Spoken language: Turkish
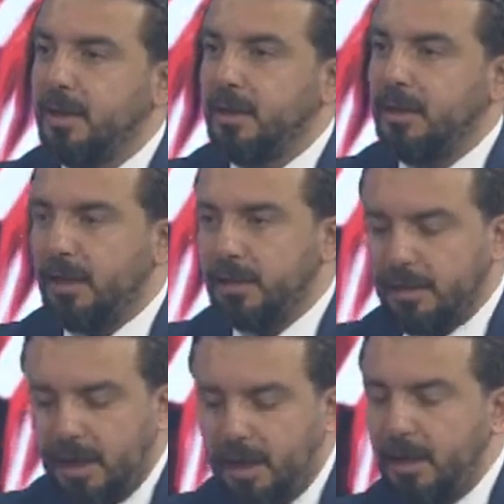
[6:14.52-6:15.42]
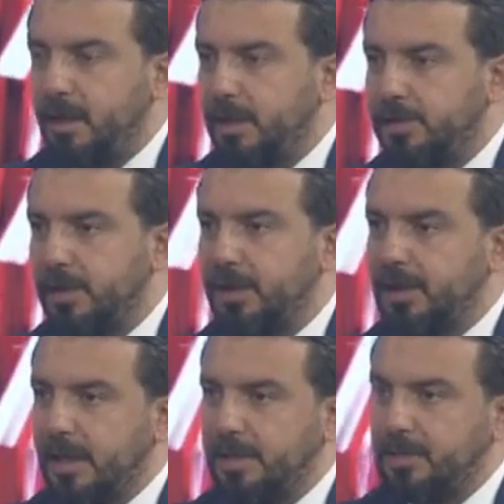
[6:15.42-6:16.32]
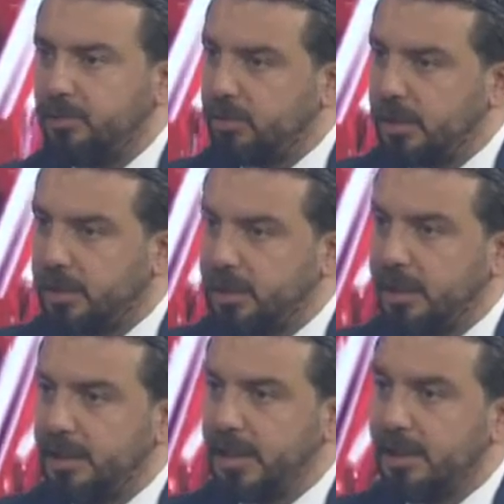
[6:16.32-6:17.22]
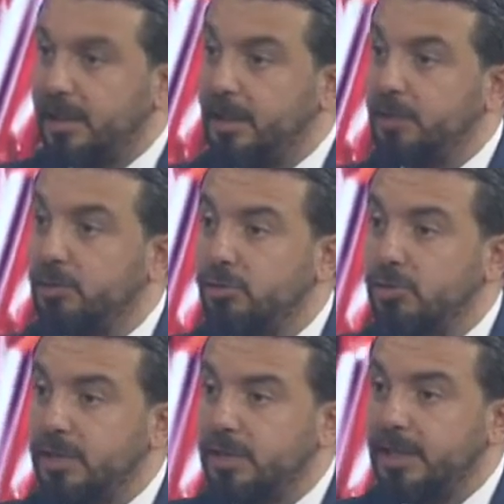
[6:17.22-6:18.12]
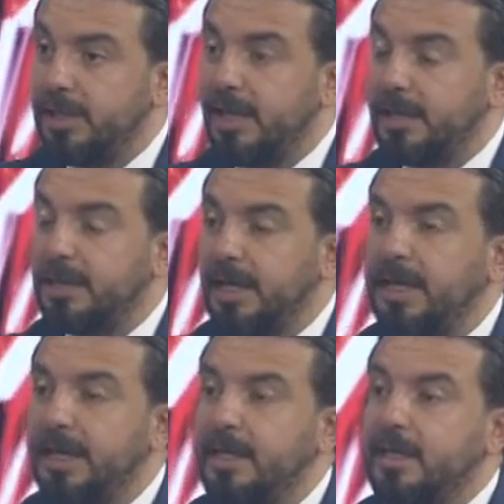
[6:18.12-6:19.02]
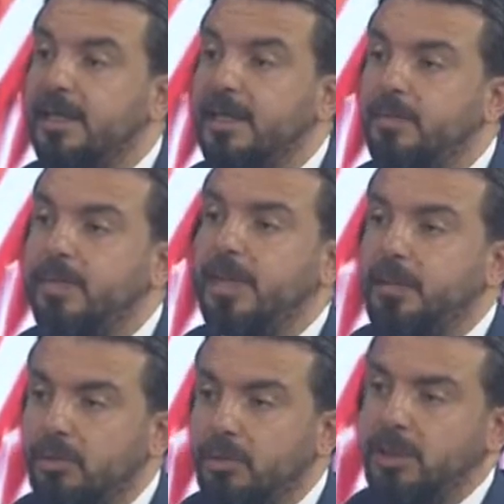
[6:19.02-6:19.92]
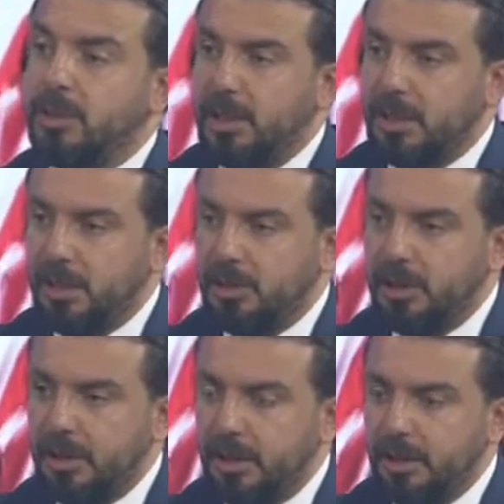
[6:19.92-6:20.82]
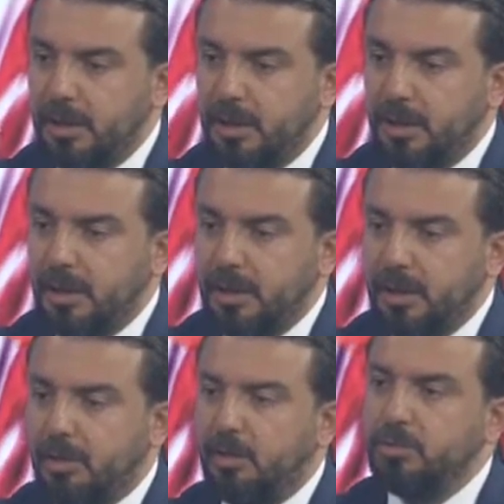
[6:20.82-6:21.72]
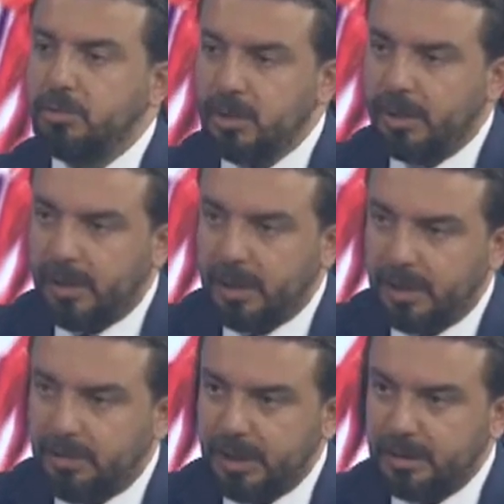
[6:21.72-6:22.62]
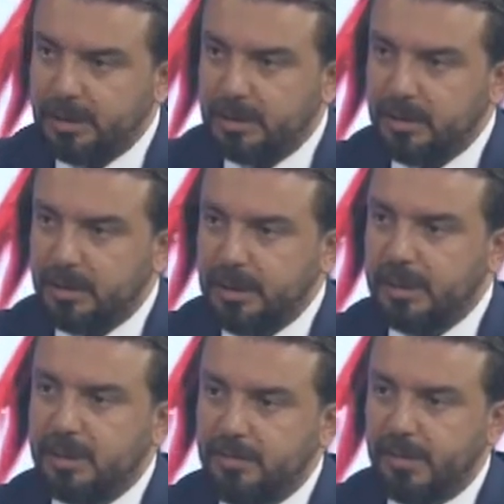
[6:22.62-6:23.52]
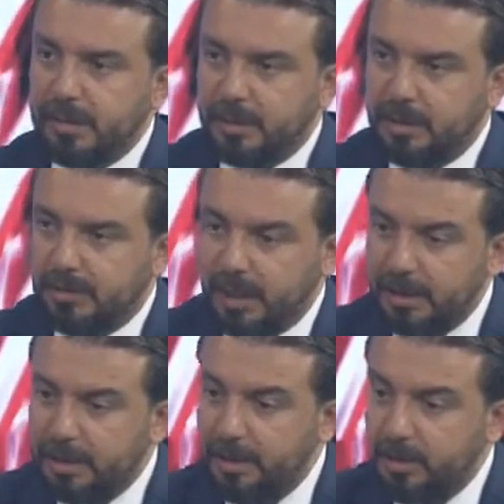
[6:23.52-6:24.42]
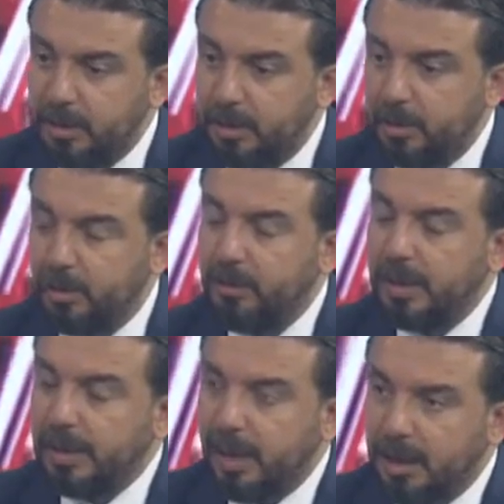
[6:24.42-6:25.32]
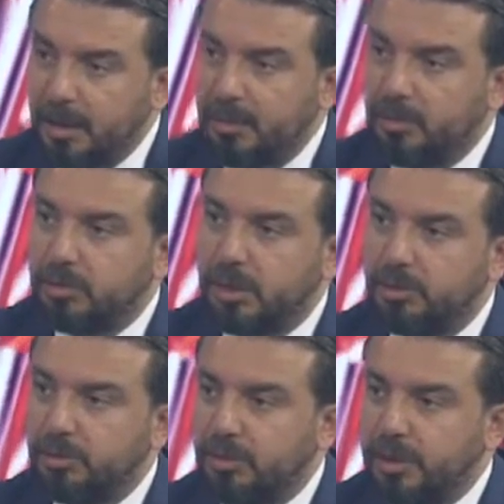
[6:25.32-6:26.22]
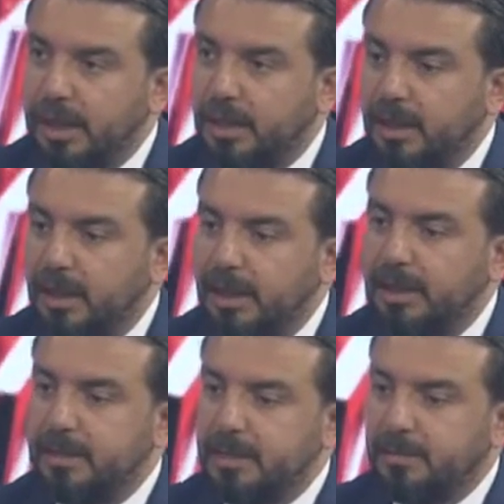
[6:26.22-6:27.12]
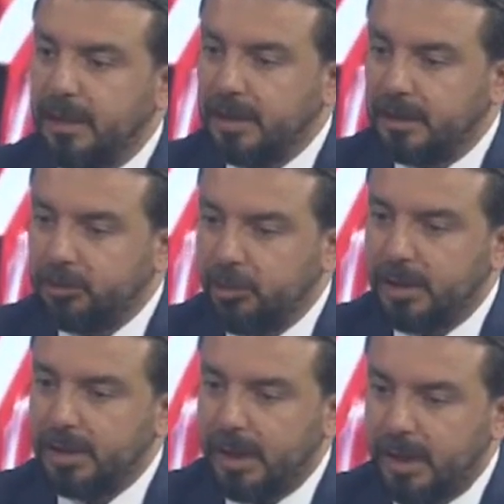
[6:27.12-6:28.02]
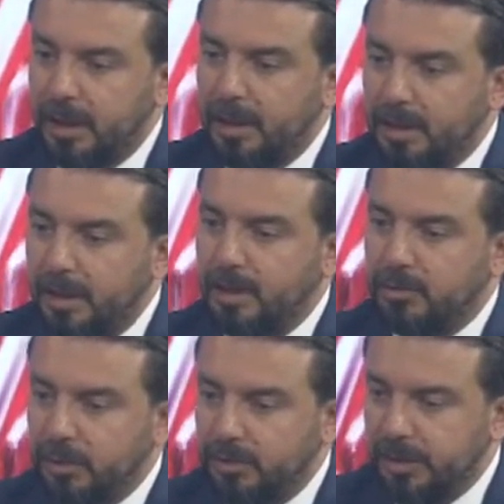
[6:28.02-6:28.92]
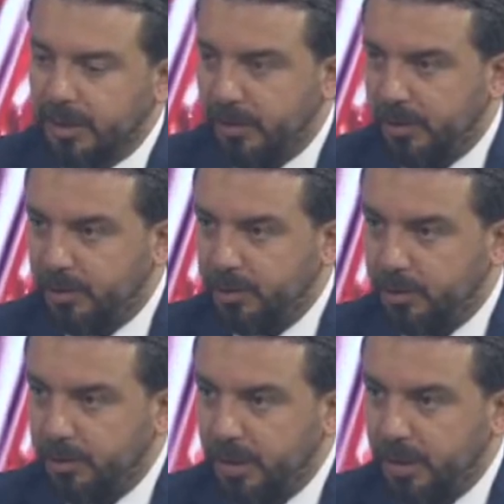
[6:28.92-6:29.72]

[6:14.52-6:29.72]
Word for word: yanında 50 kişi gider, 100 kişi gider, 200 kişi gider. 2012 kişi onunla beraber istifasını partiye bildiriyor ve dahi ondan sonra istifalar şu anda hala yağmur gibi devam ediyor.